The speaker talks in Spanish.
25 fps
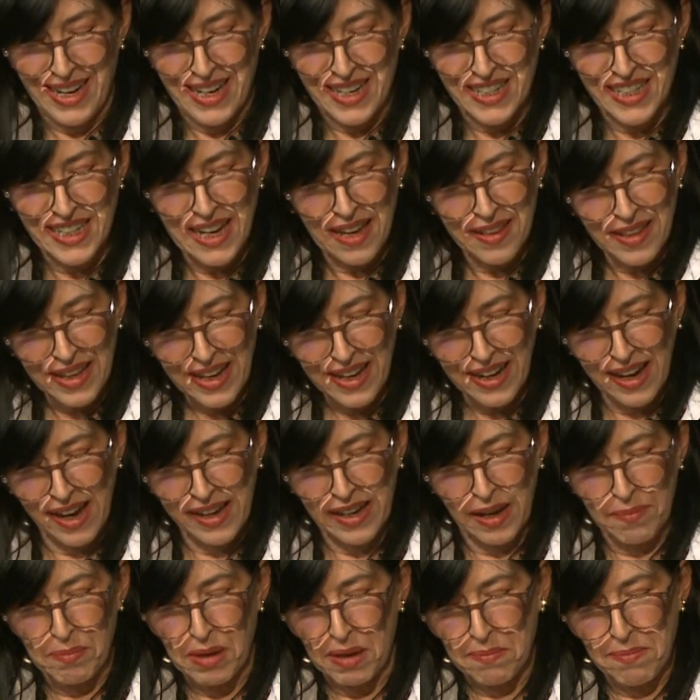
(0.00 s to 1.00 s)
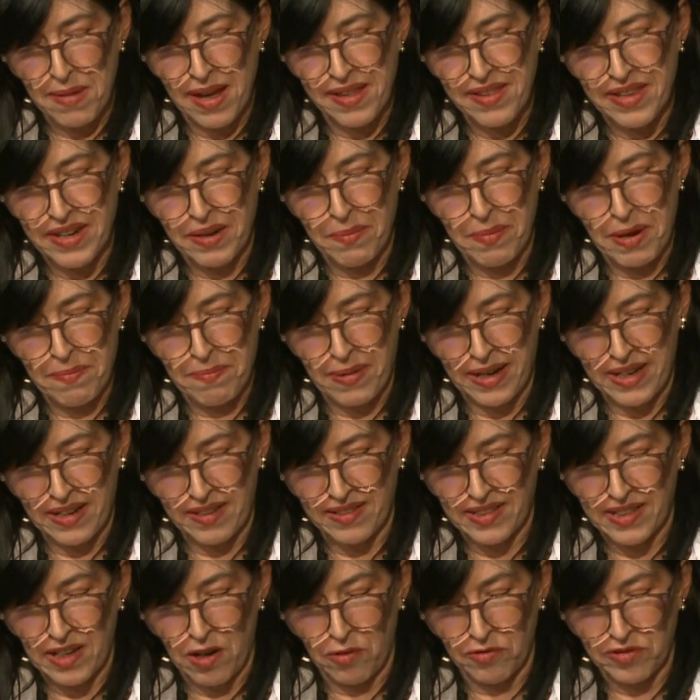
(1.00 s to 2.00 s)
Ya dije que mi madre me
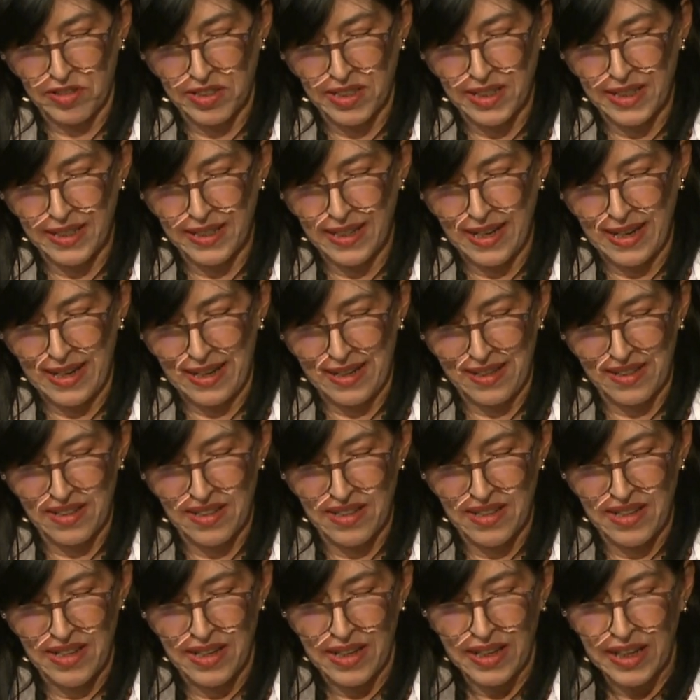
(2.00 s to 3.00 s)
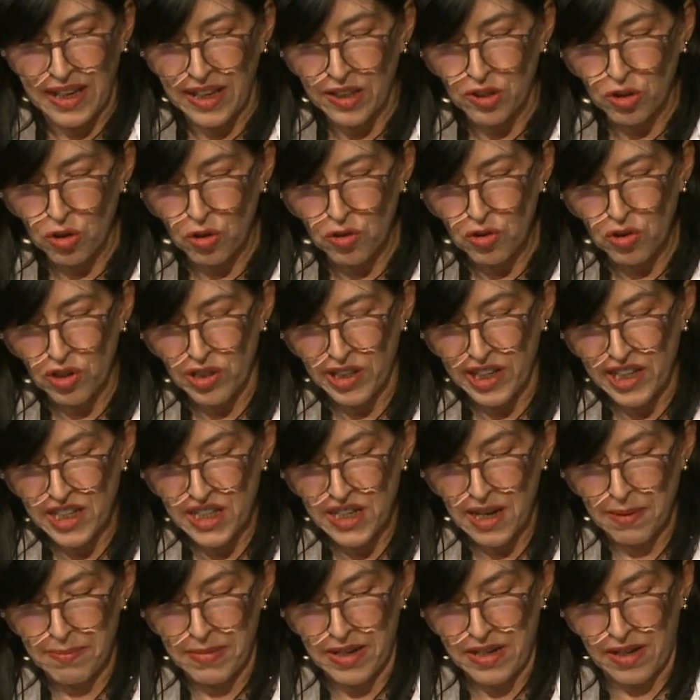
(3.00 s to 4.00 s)
parecía obscena, que todo en
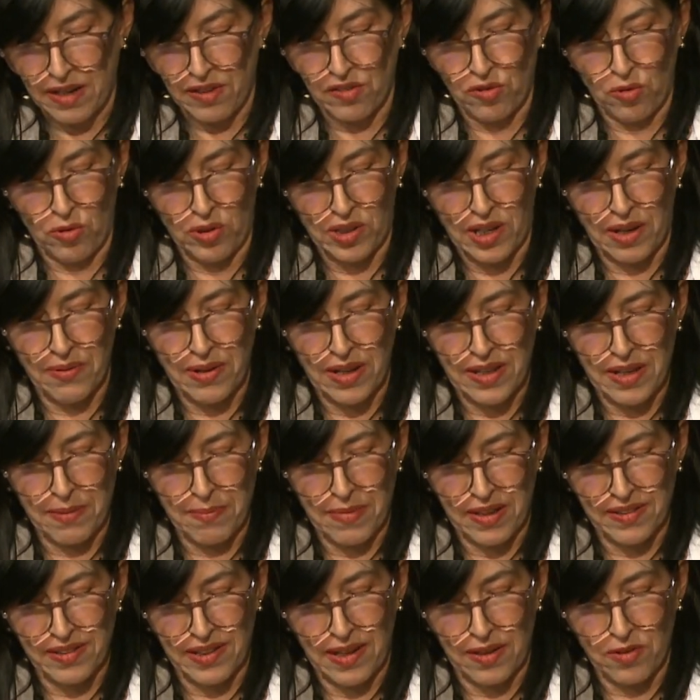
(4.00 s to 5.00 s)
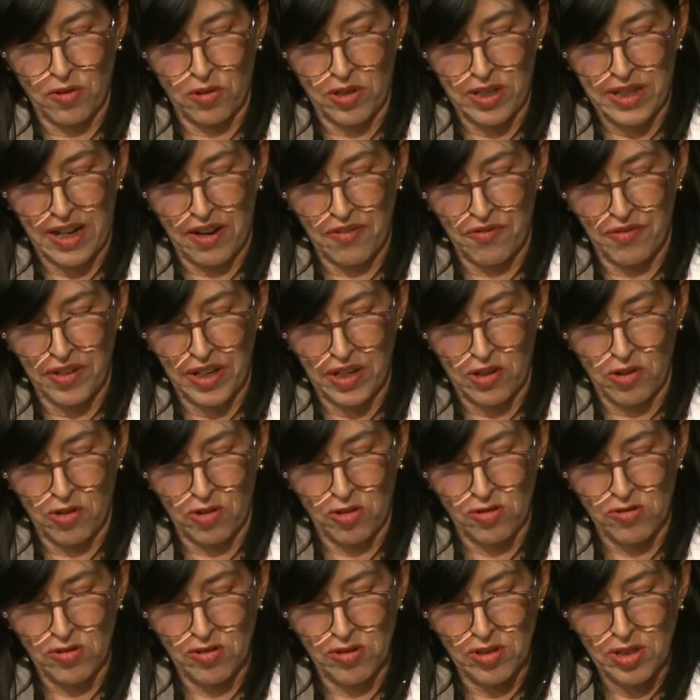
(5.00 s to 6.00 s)
ella me resultaba demasiado
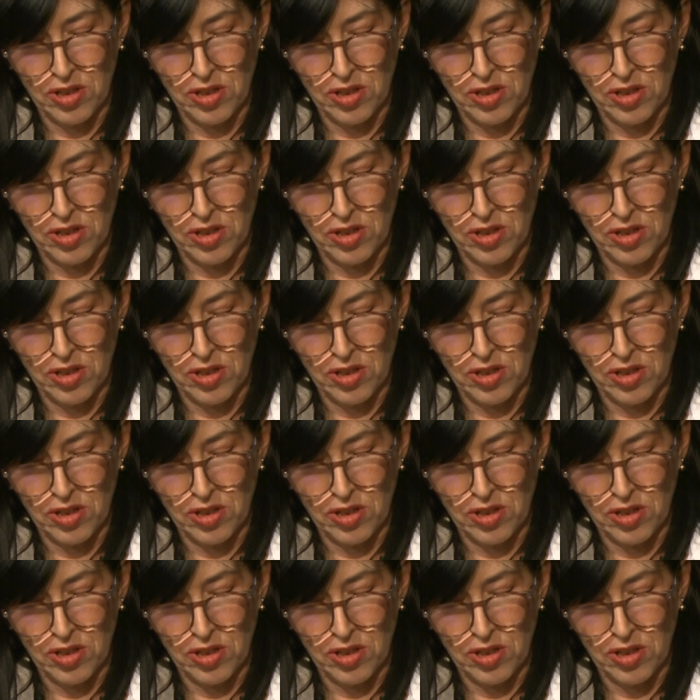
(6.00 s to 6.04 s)
gráfico,